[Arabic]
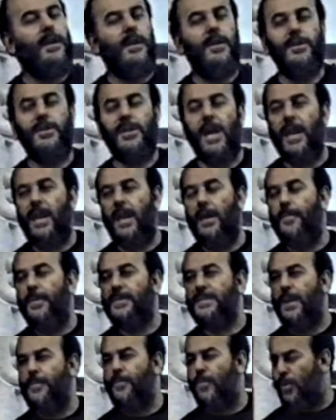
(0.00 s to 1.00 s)
الشارع
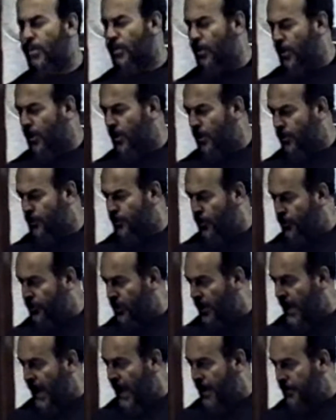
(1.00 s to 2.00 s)
بيسموه جورج
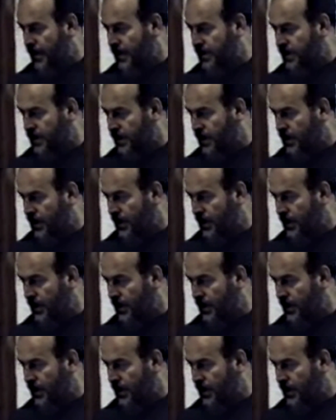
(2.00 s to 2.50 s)
الخامس